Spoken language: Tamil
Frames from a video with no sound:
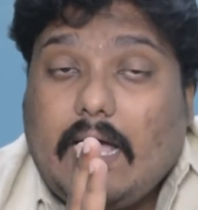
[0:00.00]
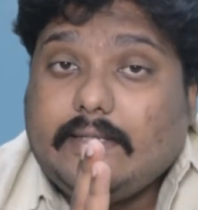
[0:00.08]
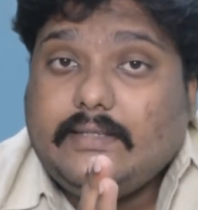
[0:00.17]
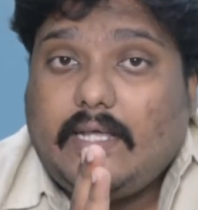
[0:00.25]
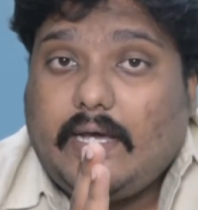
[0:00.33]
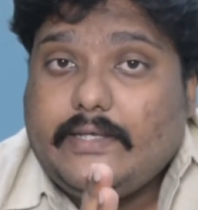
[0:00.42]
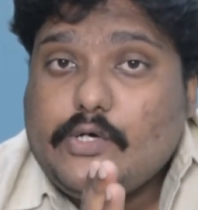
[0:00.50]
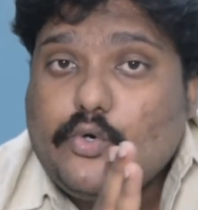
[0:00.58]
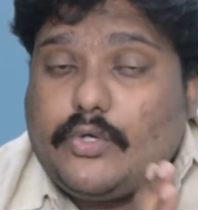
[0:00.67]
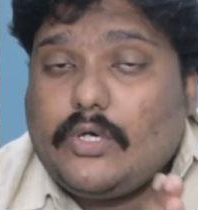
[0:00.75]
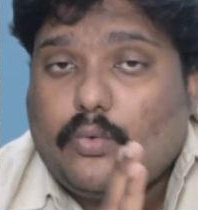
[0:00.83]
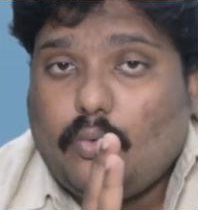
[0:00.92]
அந்த
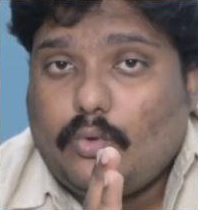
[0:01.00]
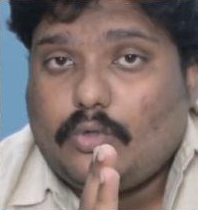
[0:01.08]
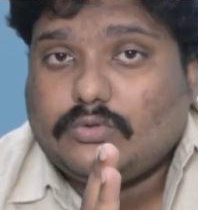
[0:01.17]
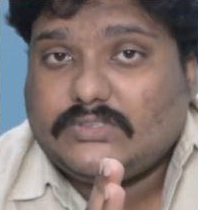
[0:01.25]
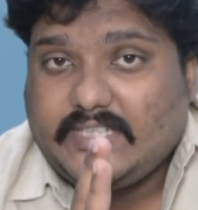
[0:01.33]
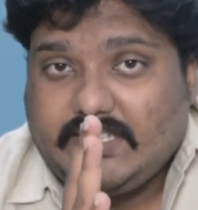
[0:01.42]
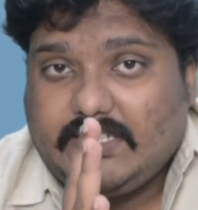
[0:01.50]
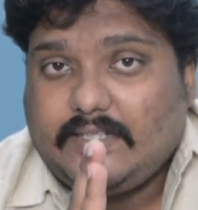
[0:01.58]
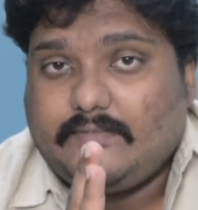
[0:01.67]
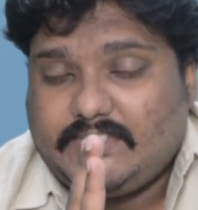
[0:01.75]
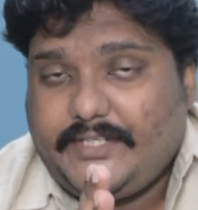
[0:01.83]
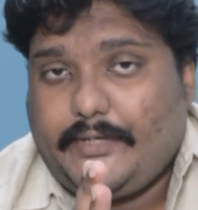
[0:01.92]
அயோக்கிய கூட்டம் செய்கிற
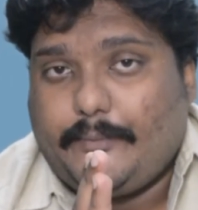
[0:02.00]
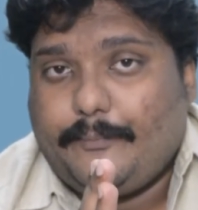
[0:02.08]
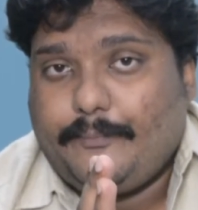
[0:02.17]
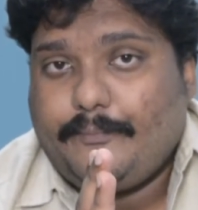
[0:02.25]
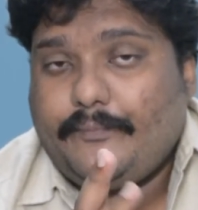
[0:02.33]
விஷயம்